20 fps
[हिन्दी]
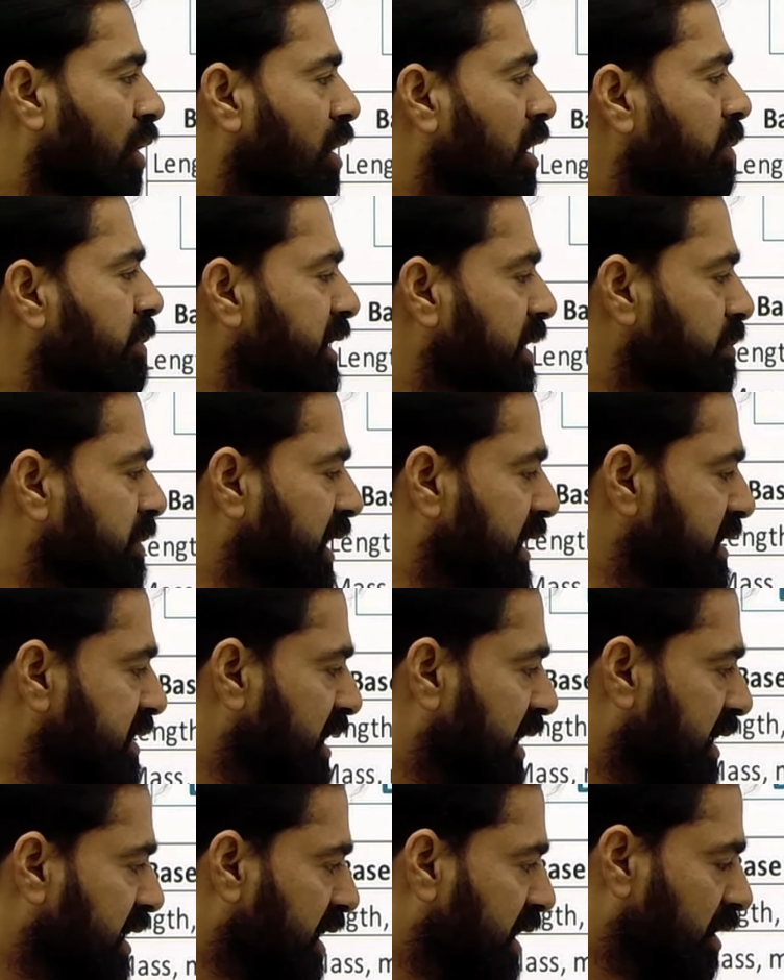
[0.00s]
और भी हम कई
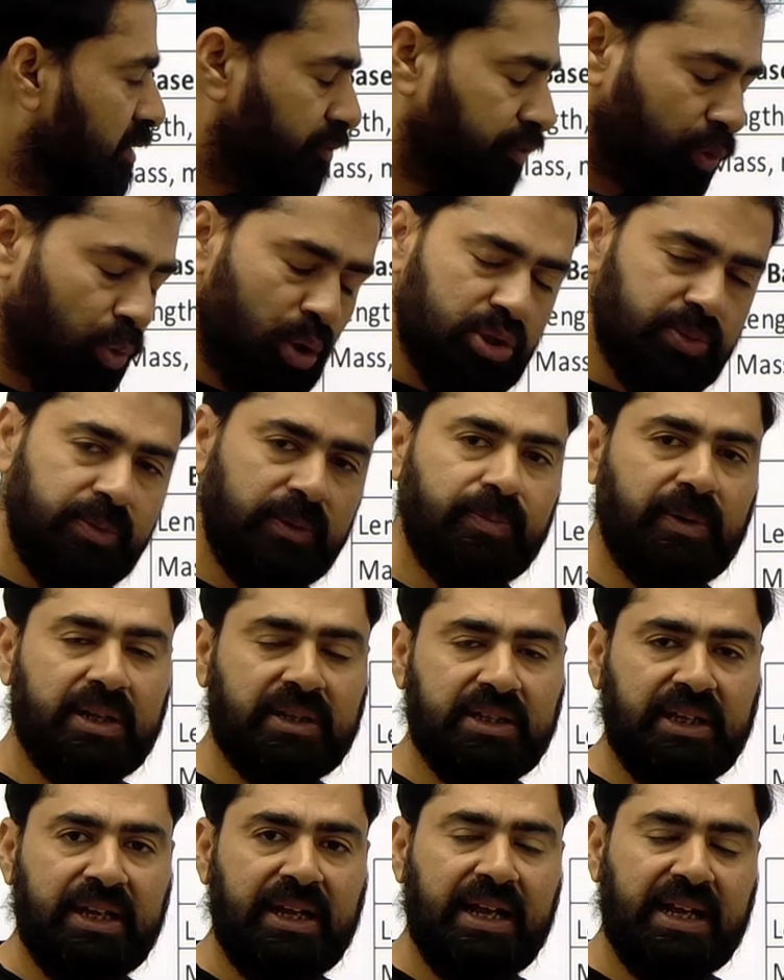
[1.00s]
तरह के फोर्स भी
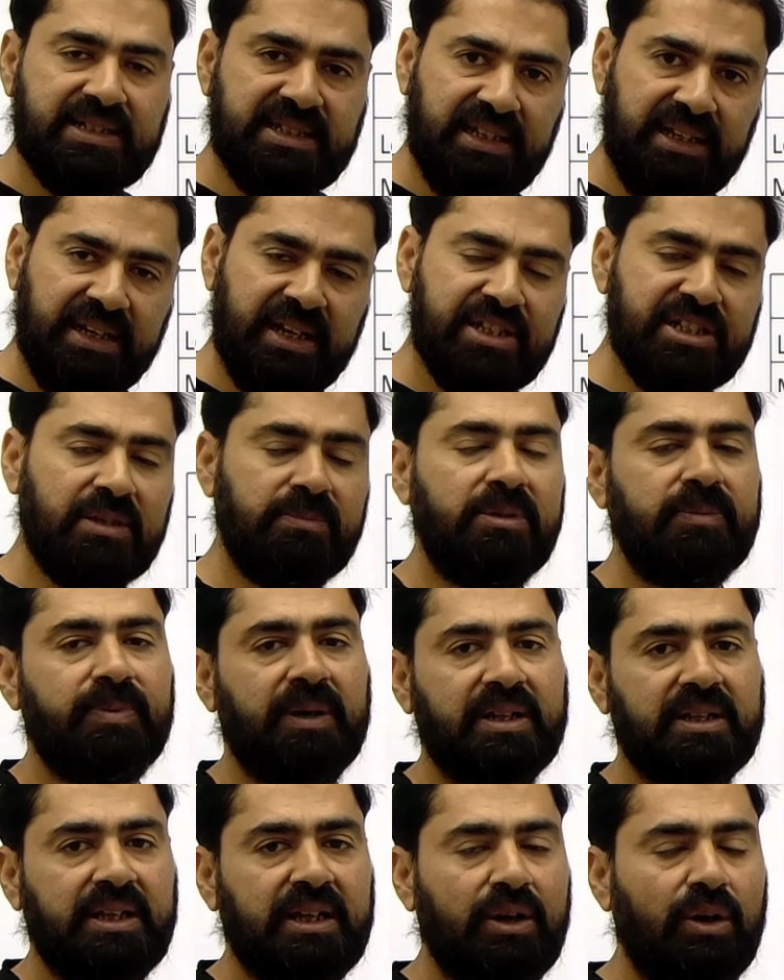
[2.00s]
पढ़ते हैं एक्सिलेशन भी
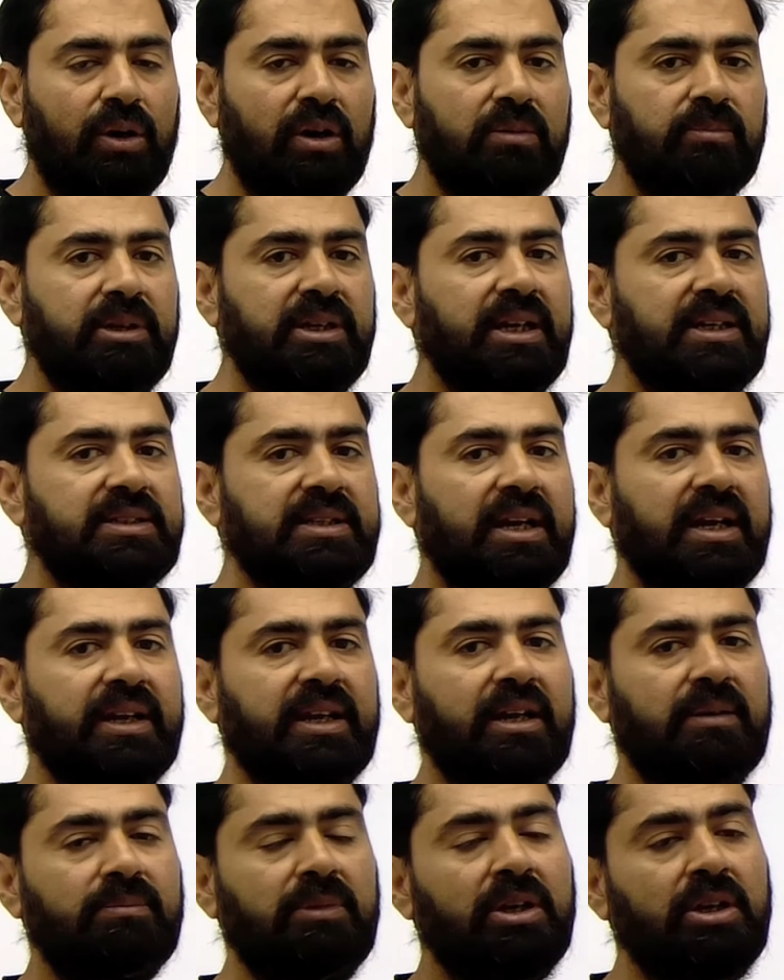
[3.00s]
पढ़ते हैं और भी कई तरह
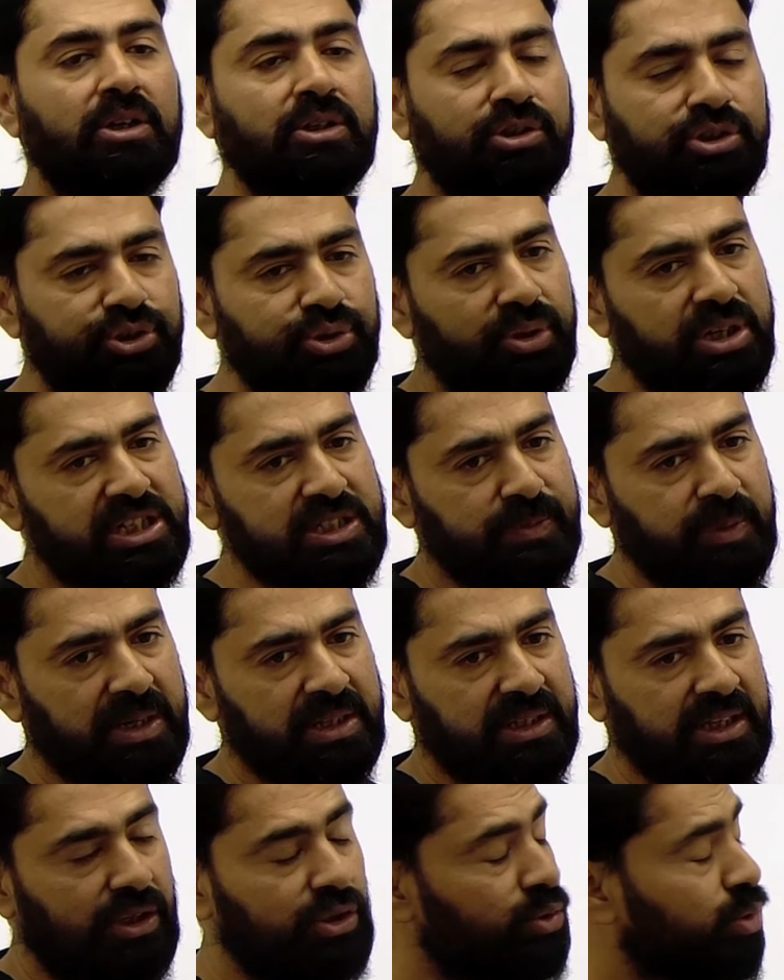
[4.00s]
के हम यूनिट्स
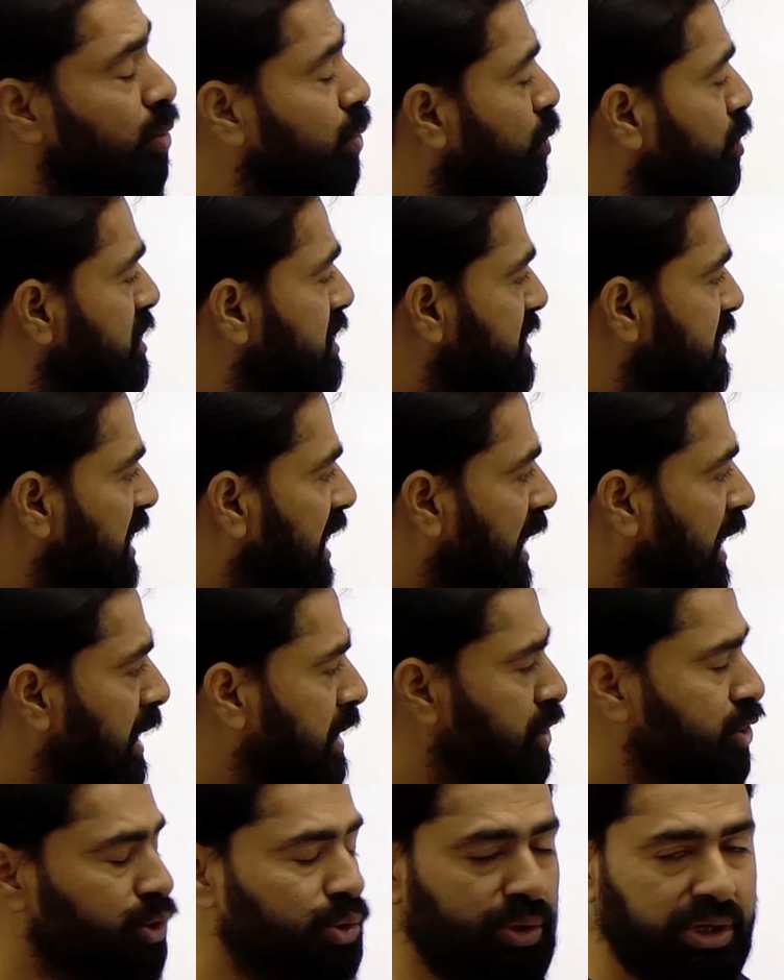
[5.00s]
पढ़ते हैं तो उन
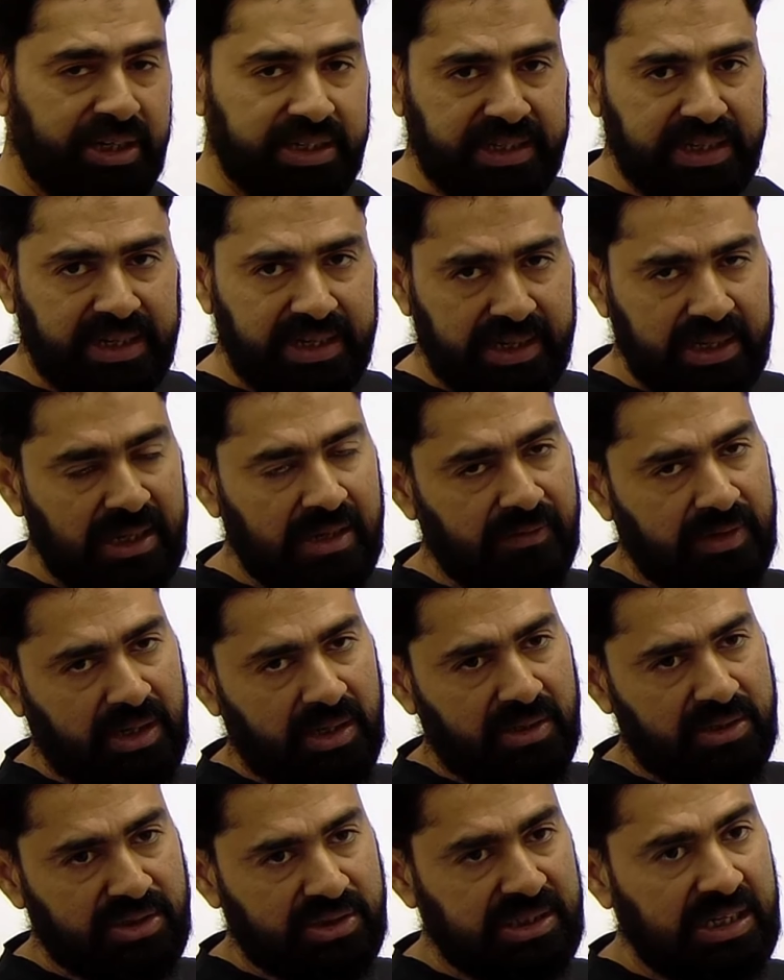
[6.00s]
सात यूनिट के
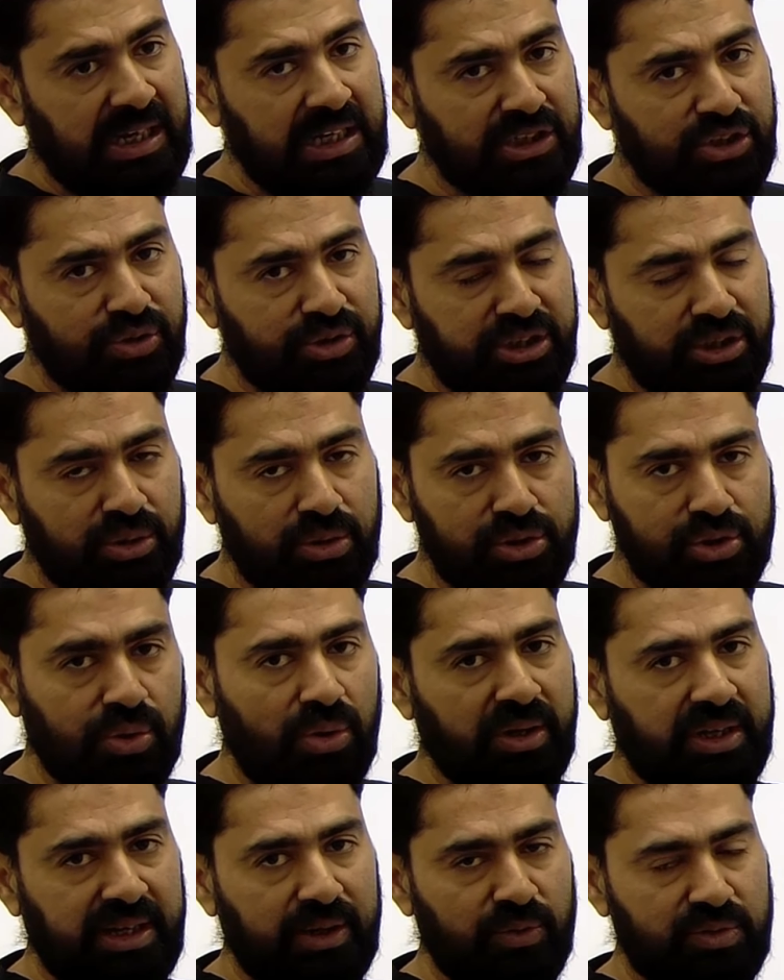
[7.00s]
अलावा सात यूनिट को
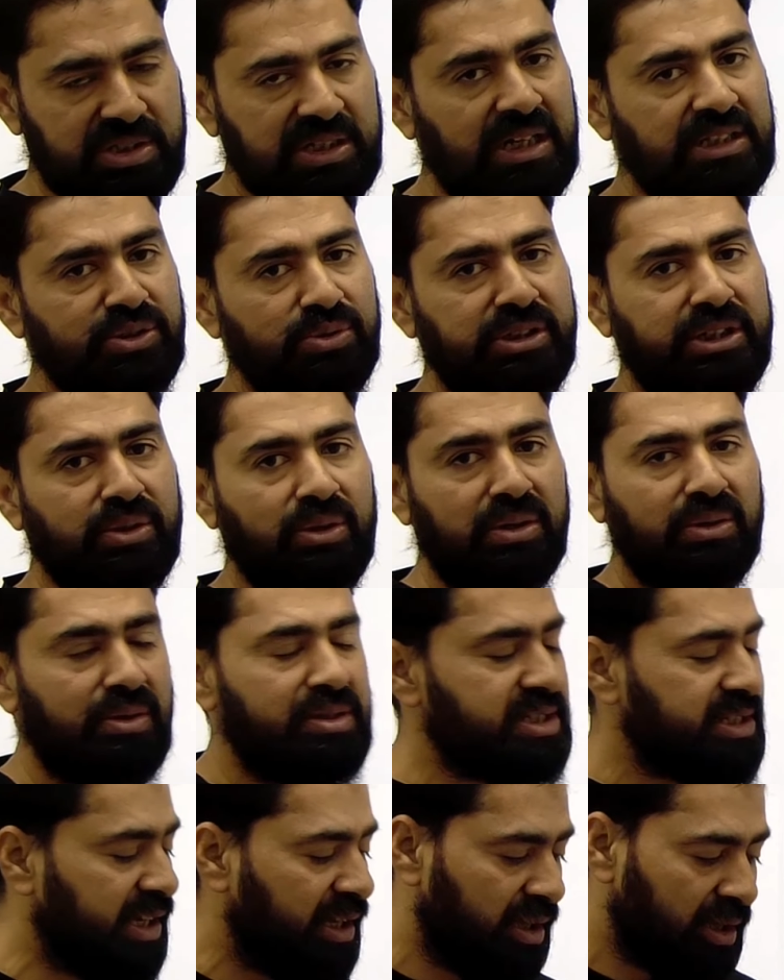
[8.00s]
छोड़ के वो सात यूनिट कौन
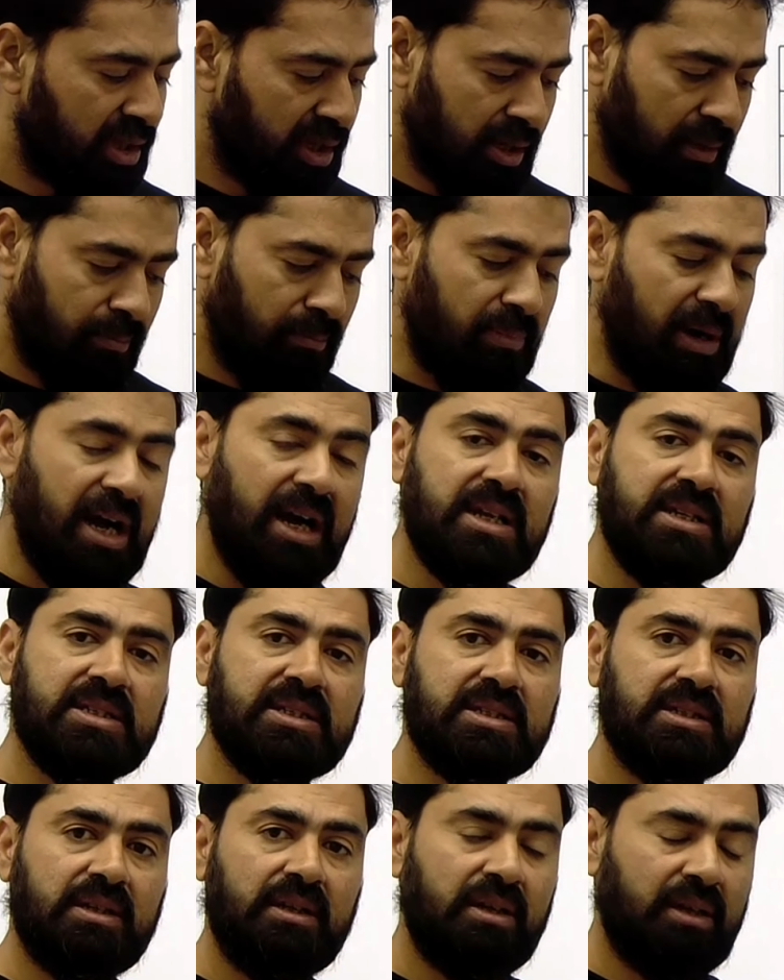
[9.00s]
कौन सी है
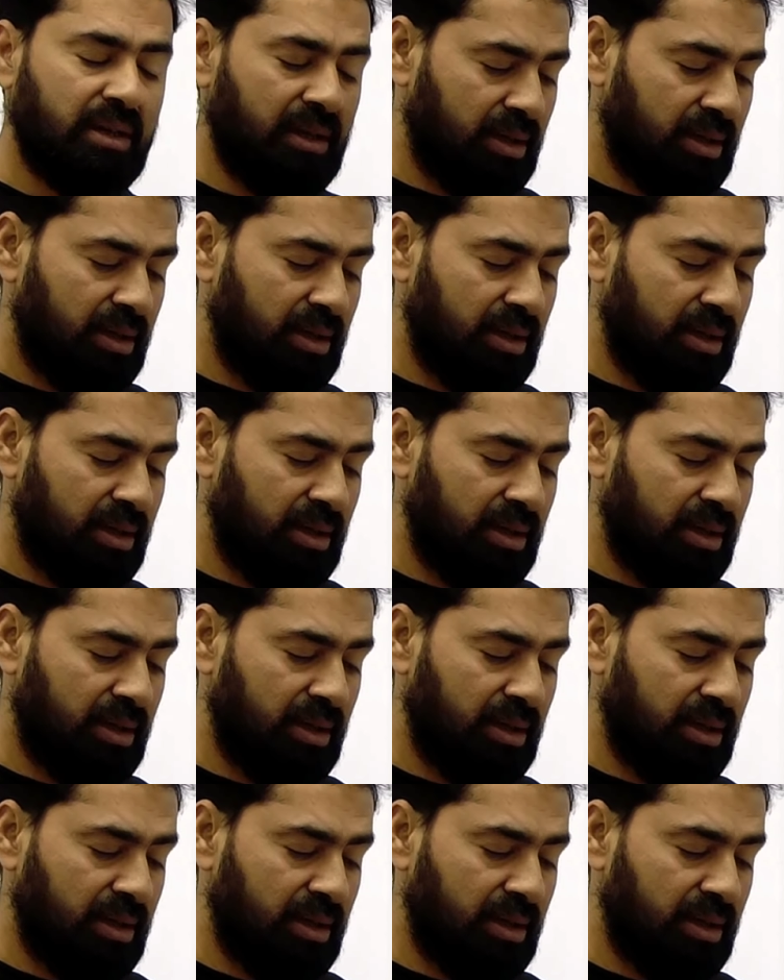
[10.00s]
मास